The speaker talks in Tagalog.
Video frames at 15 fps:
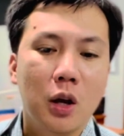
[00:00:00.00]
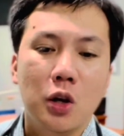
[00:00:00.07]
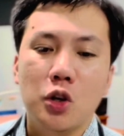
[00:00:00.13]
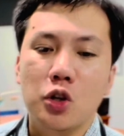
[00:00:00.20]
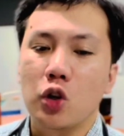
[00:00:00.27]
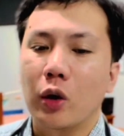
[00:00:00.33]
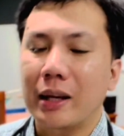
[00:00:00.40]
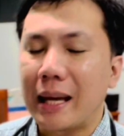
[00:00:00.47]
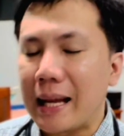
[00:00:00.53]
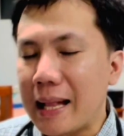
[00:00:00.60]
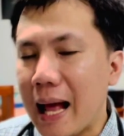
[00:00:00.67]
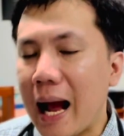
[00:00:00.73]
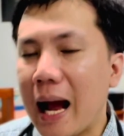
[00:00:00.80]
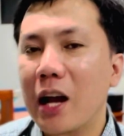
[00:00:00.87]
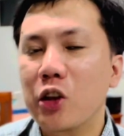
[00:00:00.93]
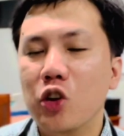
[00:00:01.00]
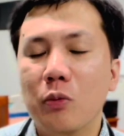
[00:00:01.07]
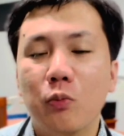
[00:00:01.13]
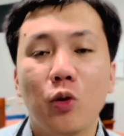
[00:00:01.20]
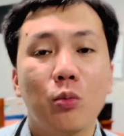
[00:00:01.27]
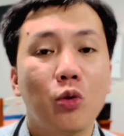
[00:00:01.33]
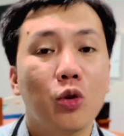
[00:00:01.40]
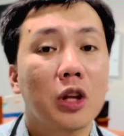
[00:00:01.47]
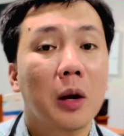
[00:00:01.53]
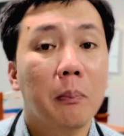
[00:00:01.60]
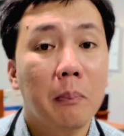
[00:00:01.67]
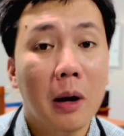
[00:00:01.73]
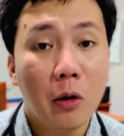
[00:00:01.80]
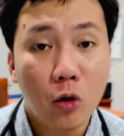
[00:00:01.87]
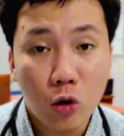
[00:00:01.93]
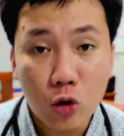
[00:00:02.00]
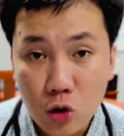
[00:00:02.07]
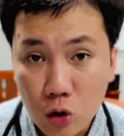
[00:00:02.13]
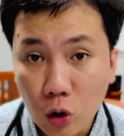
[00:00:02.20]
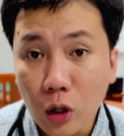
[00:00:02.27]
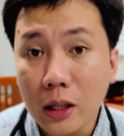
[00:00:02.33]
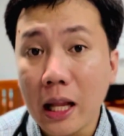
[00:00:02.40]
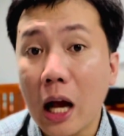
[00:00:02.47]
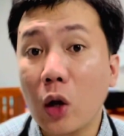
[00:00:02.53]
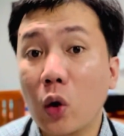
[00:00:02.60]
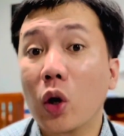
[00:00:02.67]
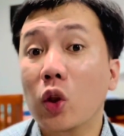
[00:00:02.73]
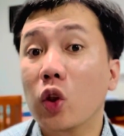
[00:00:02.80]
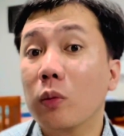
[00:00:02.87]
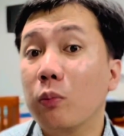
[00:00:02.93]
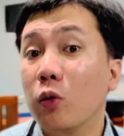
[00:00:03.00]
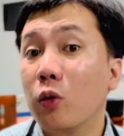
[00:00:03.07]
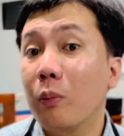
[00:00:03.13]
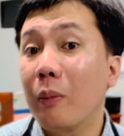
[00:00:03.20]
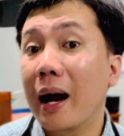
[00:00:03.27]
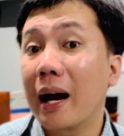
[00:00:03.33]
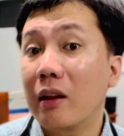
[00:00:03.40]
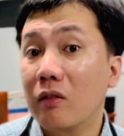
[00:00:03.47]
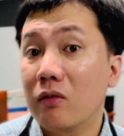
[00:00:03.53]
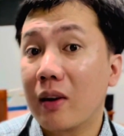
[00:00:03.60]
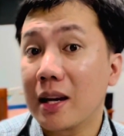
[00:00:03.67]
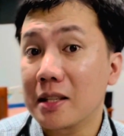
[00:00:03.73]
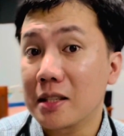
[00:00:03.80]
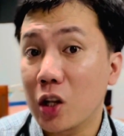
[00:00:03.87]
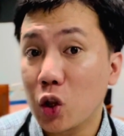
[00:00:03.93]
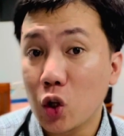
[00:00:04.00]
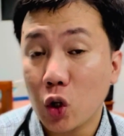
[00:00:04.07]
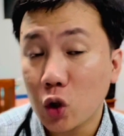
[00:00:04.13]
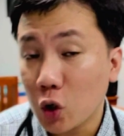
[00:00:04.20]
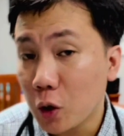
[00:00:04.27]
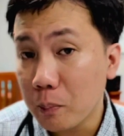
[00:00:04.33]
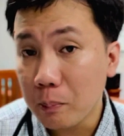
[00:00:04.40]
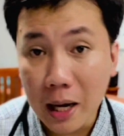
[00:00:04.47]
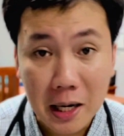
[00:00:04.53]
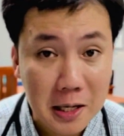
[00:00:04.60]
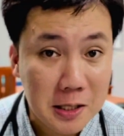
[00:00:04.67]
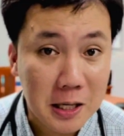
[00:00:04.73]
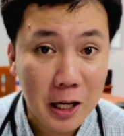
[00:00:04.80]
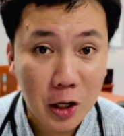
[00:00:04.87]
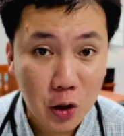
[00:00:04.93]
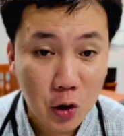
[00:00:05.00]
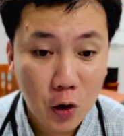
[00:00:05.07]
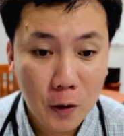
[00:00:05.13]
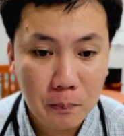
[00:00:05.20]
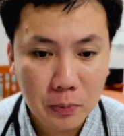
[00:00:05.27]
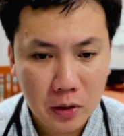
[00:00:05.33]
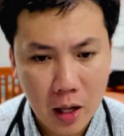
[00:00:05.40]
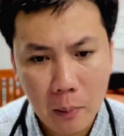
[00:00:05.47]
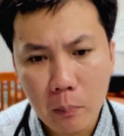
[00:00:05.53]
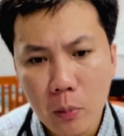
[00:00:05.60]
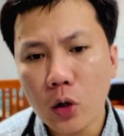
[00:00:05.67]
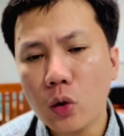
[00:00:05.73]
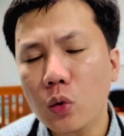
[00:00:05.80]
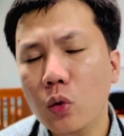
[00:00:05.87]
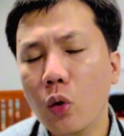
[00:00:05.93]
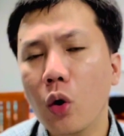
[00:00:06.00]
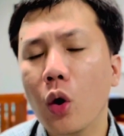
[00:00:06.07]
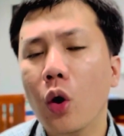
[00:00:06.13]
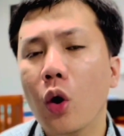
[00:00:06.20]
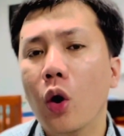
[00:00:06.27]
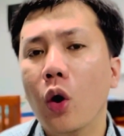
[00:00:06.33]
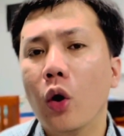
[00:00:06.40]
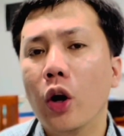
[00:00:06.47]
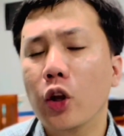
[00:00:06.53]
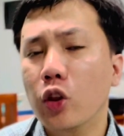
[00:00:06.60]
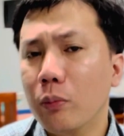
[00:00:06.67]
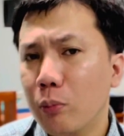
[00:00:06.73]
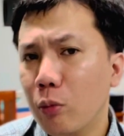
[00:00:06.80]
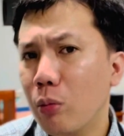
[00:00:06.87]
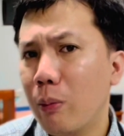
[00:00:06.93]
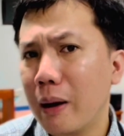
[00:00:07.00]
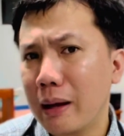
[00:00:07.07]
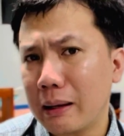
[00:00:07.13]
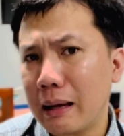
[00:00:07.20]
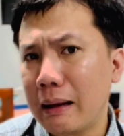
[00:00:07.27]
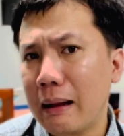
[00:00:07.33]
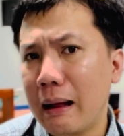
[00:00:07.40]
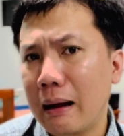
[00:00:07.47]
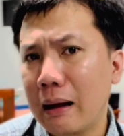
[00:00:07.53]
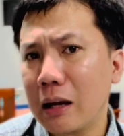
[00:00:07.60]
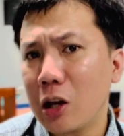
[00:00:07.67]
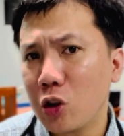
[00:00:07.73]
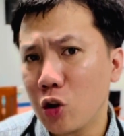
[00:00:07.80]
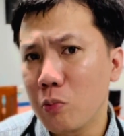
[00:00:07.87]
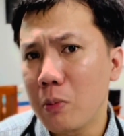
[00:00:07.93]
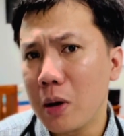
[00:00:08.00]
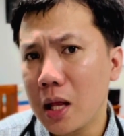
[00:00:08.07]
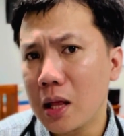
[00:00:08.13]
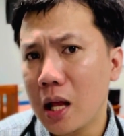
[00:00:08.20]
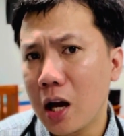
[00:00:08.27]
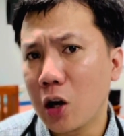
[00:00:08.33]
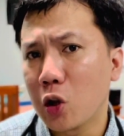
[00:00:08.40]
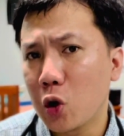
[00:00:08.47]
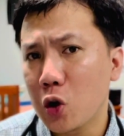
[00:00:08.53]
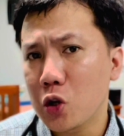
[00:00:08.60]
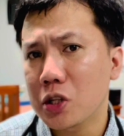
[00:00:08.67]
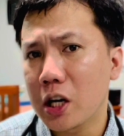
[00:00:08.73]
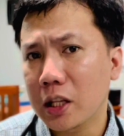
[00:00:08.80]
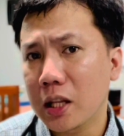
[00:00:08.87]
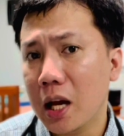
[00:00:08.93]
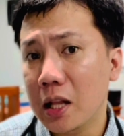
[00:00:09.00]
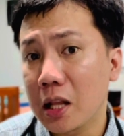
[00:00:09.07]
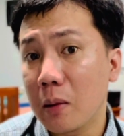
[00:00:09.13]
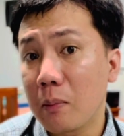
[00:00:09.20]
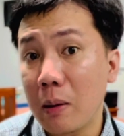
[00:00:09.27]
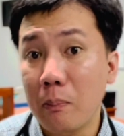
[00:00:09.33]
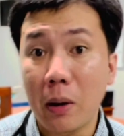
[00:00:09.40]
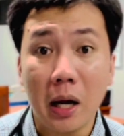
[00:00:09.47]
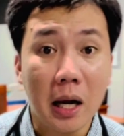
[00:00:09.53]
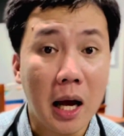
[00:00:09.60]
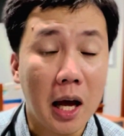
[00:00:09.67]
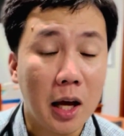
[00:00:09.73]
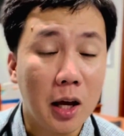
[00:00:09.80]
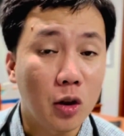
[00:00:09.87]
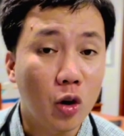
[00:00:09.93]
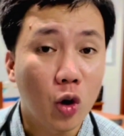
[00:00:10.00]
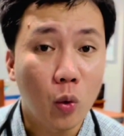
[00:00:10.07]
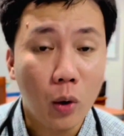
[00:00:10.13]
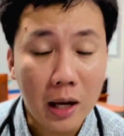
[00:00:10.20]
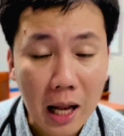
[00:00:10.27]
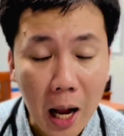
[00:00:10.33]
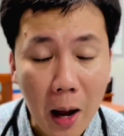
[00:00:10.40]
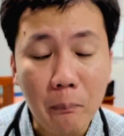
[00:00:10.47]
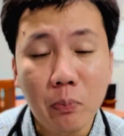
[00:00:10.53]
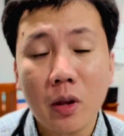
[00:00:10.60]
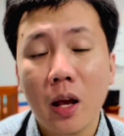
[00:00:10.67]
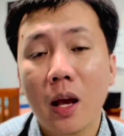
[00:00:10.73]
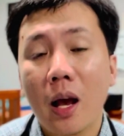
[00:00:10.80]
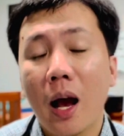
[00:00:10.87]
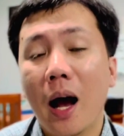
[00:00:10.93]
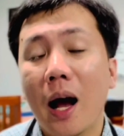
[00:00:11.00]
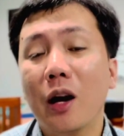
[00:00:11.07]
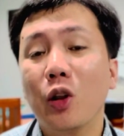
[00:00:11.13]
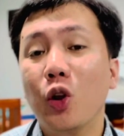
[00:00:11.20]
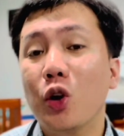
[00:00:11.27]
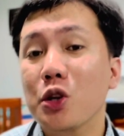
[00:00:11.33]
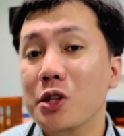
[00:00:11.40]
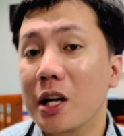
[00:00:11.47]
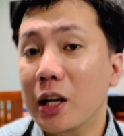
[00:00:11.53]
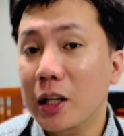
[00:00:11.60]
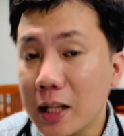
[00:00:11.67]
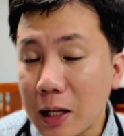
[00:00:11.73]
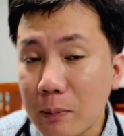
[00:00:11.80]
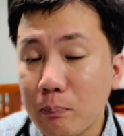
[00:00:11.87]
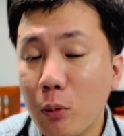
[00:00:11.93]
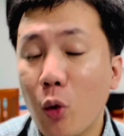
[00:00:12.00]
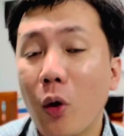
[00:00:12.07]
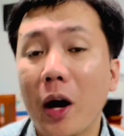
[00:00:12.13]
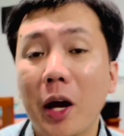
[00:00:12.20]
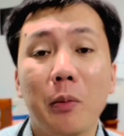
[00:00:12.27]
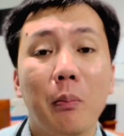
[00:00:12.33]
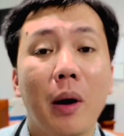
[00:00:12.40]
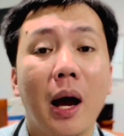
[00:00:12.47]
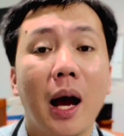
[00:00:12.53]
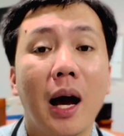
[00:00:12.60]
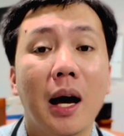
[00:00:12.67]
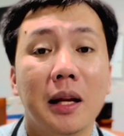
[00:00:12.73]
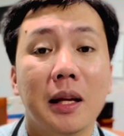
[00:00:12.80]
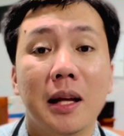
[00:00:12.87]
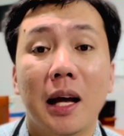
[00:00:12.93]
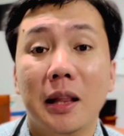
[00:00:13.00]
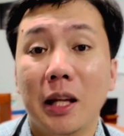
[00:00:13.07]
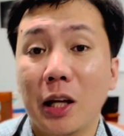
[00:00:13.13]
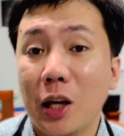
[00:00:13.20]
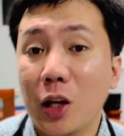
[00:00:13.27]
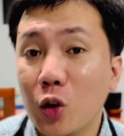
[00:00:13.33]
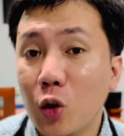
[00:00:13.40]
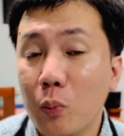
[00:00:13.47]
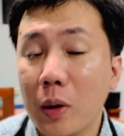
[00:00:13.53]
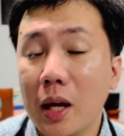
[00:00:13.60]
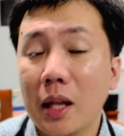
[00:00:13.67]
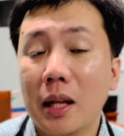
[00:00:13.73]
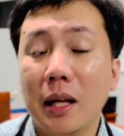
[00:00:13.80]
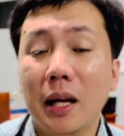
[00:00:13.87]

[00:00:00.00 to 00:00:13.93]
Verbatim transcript: So, kailangan nyo po munang pagkonsulta kung ito po ba ang advice ng doktor para sa inyo. Number two, ito po ba ay kailangang inumin ang losartan na may pagkain or wala? Ang losartan po ay maaari nating inumin